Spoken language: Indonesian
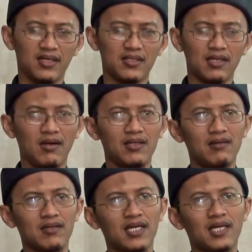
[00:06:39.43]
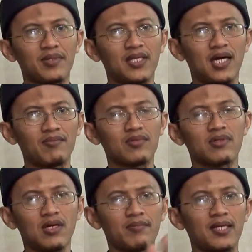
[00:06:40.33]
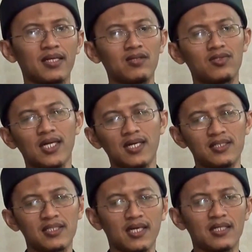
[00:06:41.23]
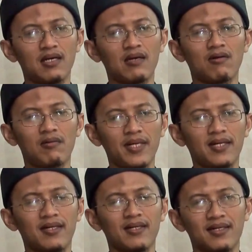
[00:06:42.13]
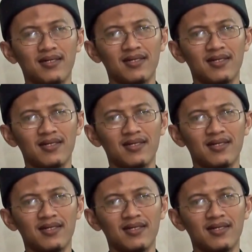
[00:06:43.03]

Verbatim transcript: Jadi ada orang namanya Abdurrahman itu jangan disingkat Rahman.